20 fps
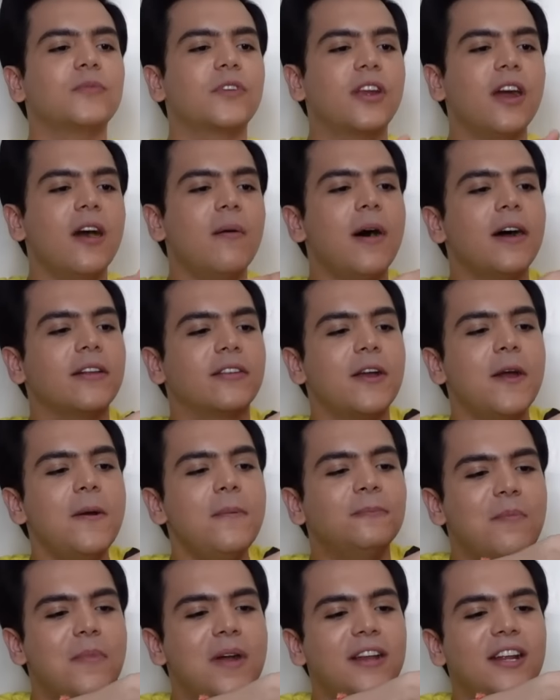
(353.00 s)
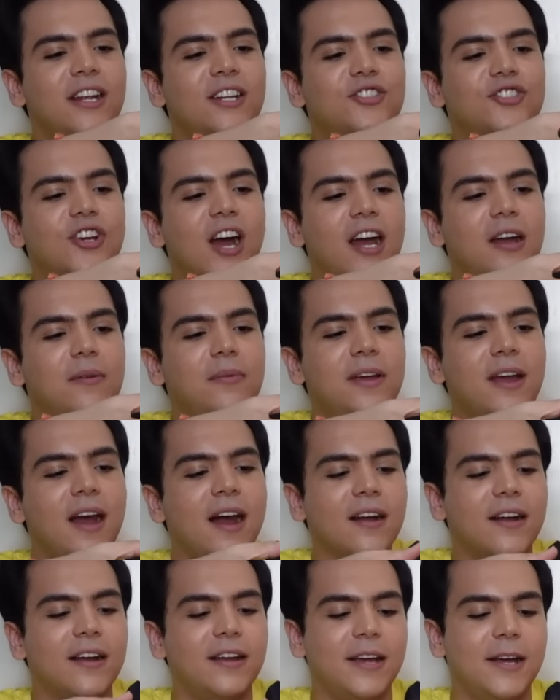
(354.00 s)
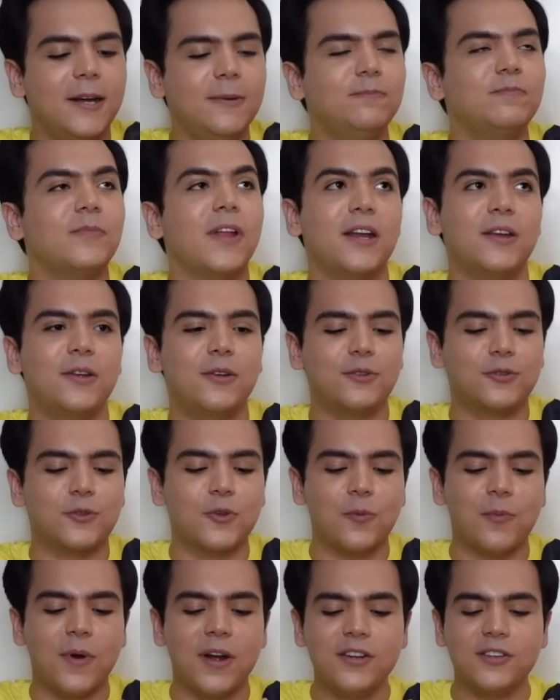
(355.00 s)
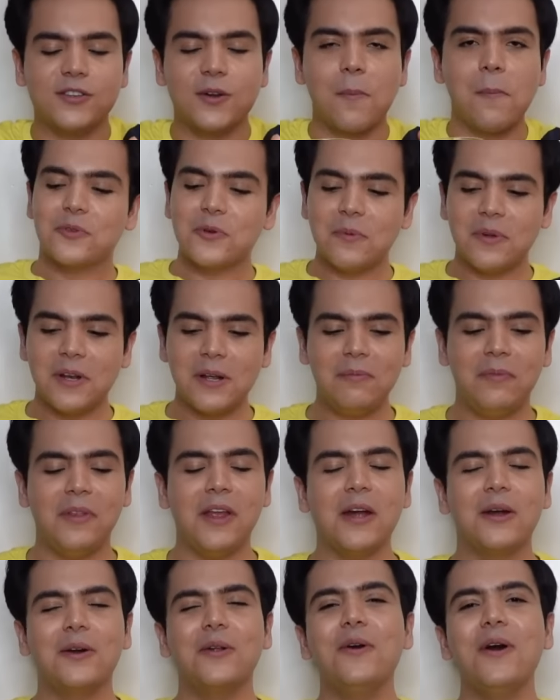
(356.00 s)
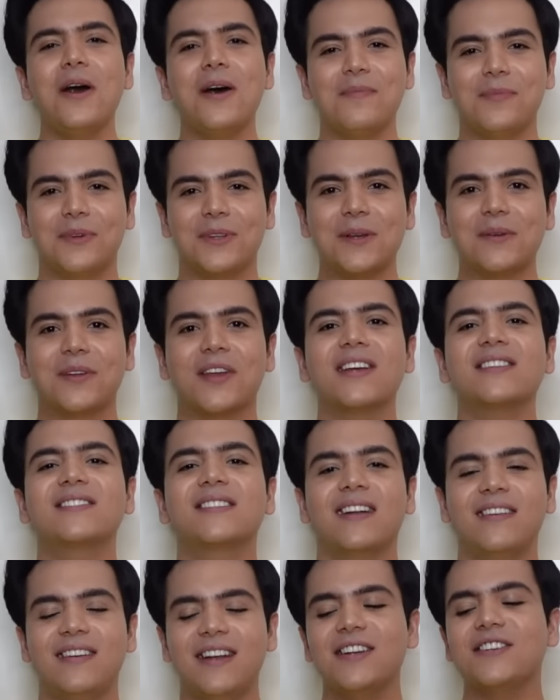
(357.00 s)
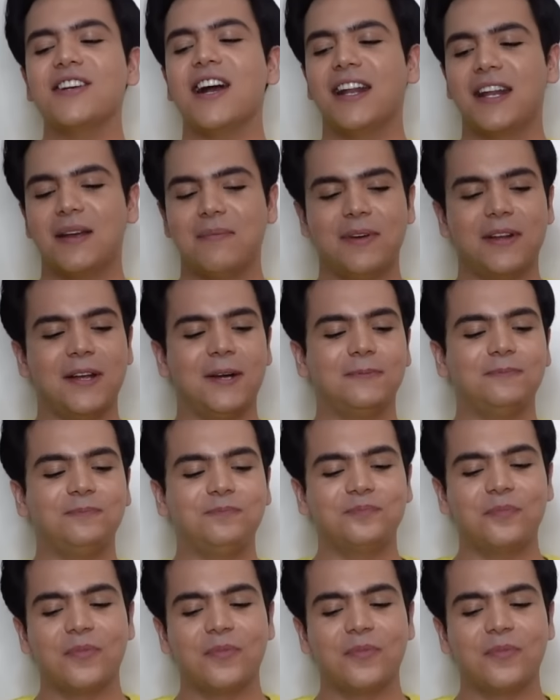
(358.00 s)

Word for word: क्या बात है मेरी चाय भी आ गई है थैंक यू सो मच तो मतलब देख रहे हो आप मतलब क्या संडे जा रहे हैं मेरा